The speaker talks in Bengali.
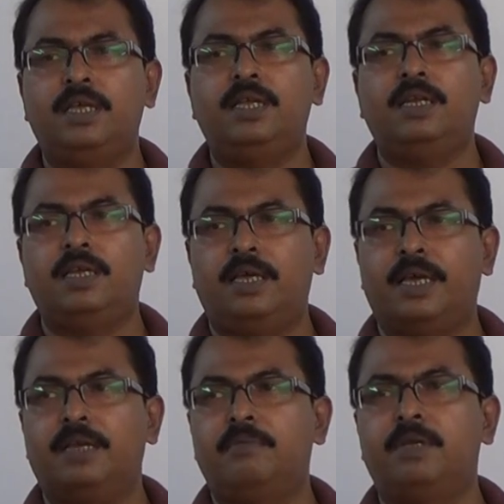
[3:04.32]
এর
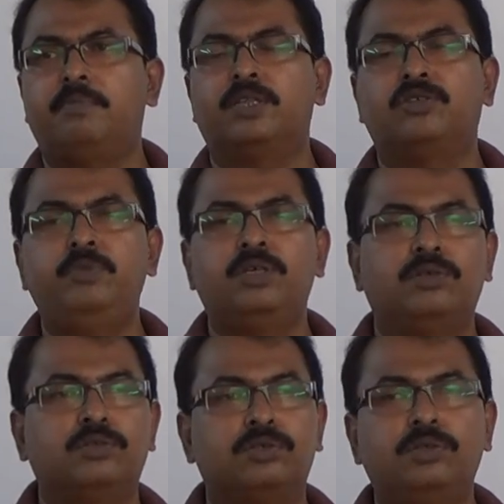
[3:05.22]
একেবারে প্রাথমিক
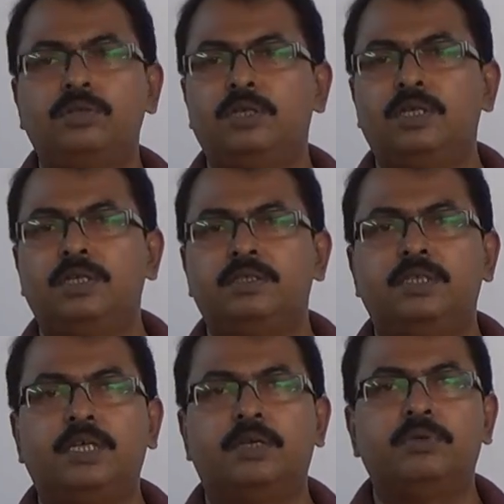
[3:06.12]
অংশ
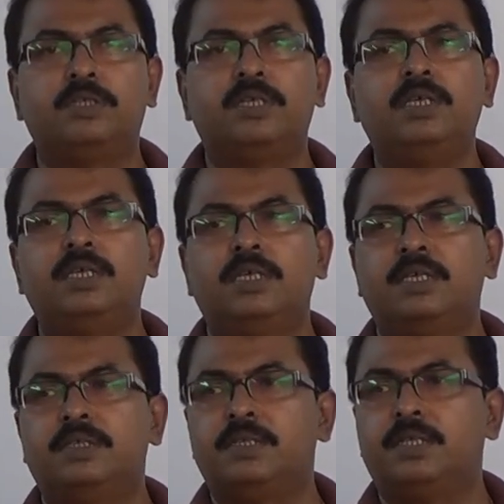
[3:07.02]
যেটা রয়েছে
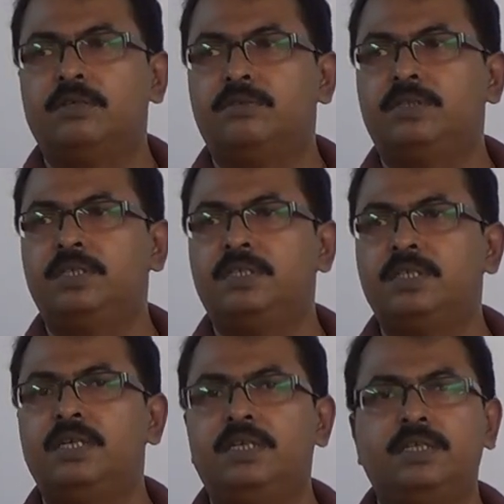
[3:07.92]
সেটা হচ্ছে
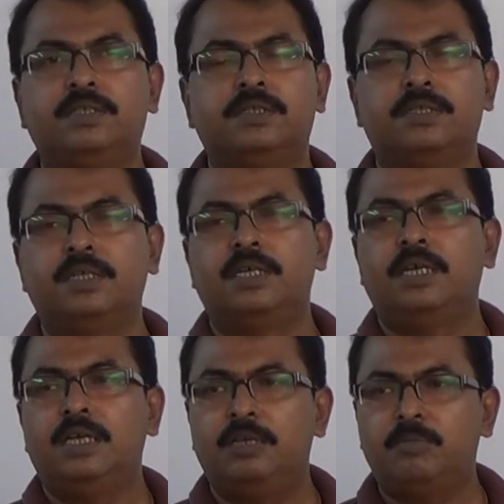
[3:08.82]
জেনেটিক্স
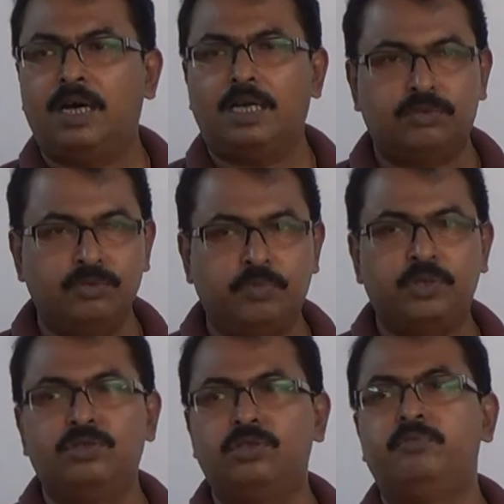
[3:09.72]
বা
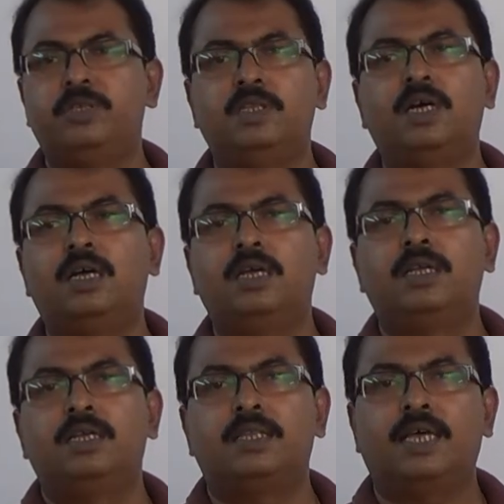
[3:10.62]
সুপ্রজনন বিদ্যা
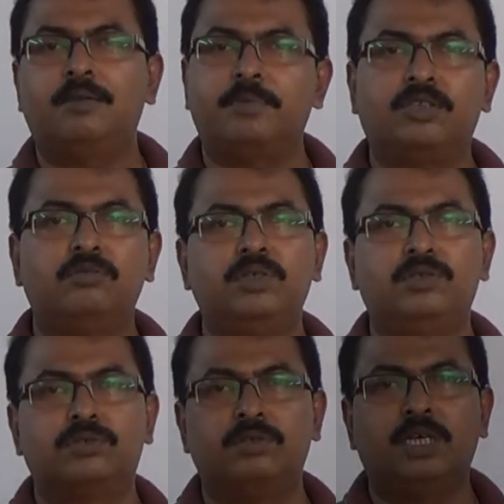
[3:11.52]
তার প্রাথমিক
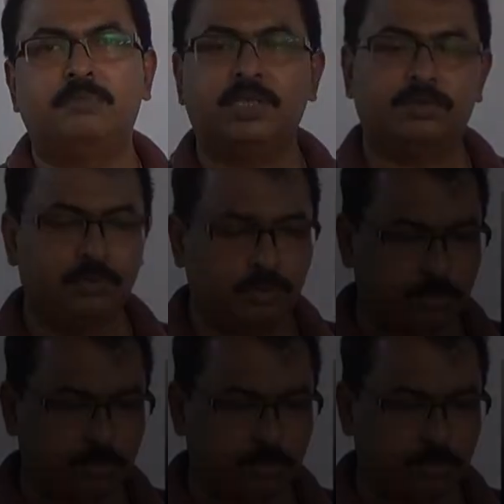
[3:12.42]
অংশটা আমরা শুরু